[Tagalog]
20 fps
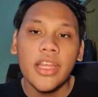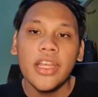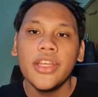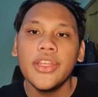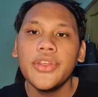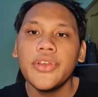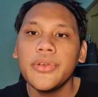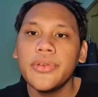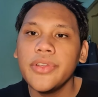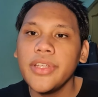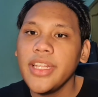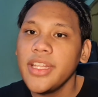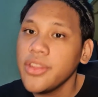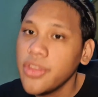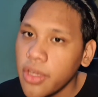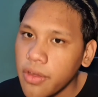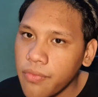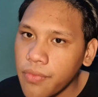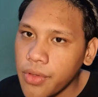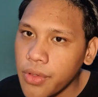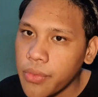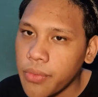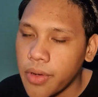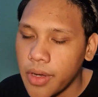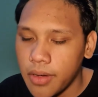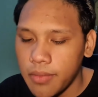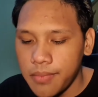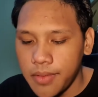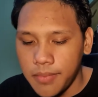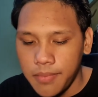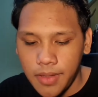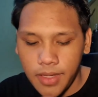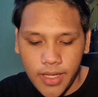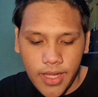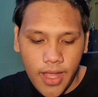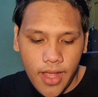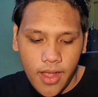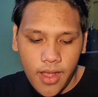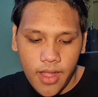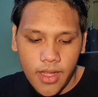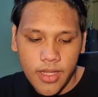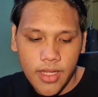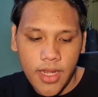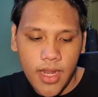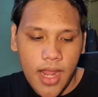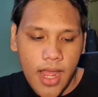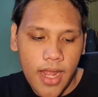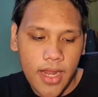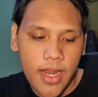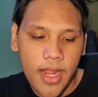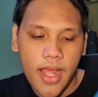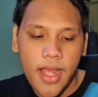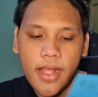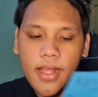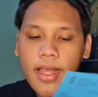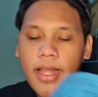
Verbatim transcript: yung interviewer, bibigyan ka nila ng